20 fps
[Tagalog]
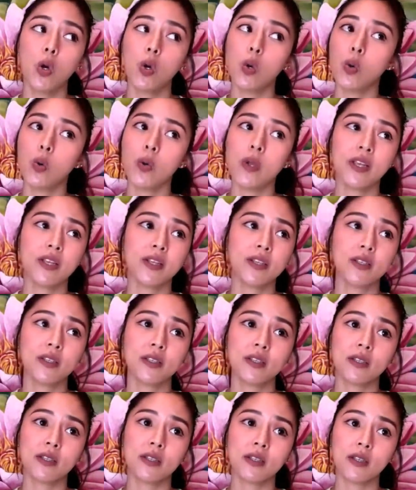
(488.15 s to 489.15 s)
who
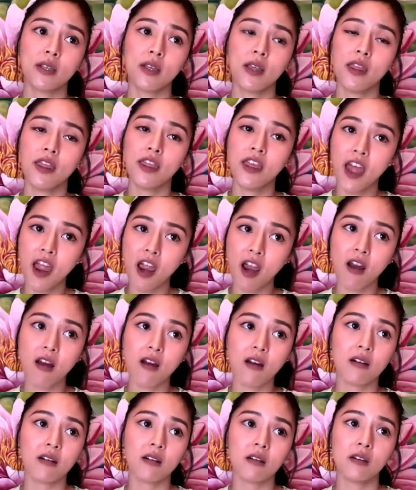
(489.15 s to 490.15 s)
is
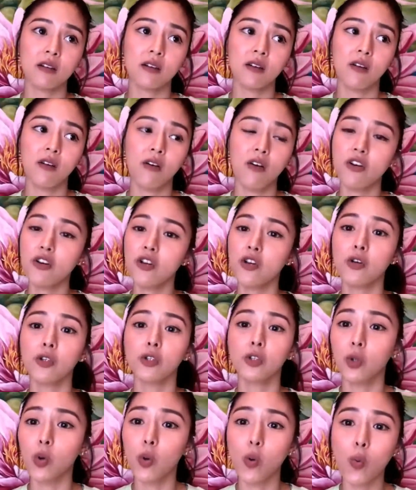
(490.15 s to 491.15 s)
there on
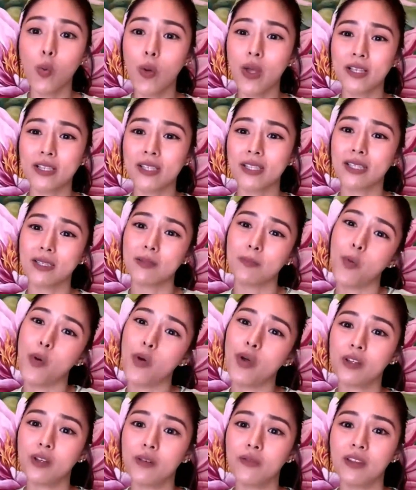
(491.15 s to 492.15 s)
your lowest
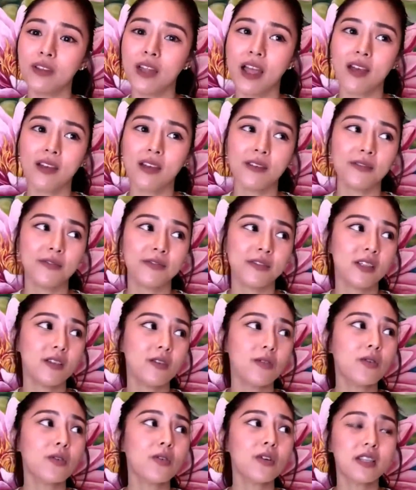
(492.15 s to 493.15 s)
point of life,
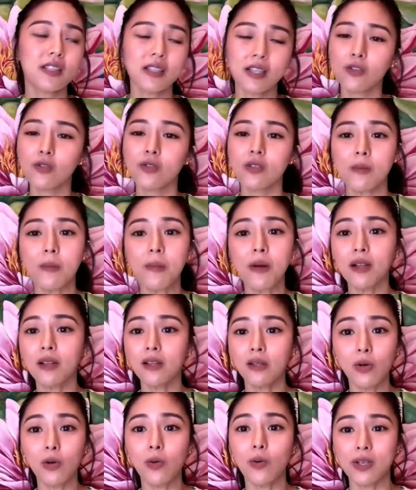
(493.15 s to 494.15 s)
siguro isa to sa
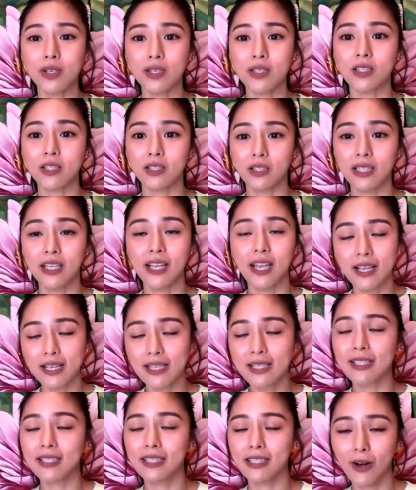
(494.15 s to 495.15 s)
mga lowest,
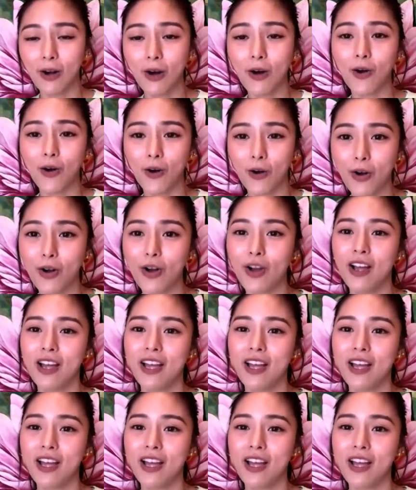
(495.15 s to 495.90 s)
yes, oo.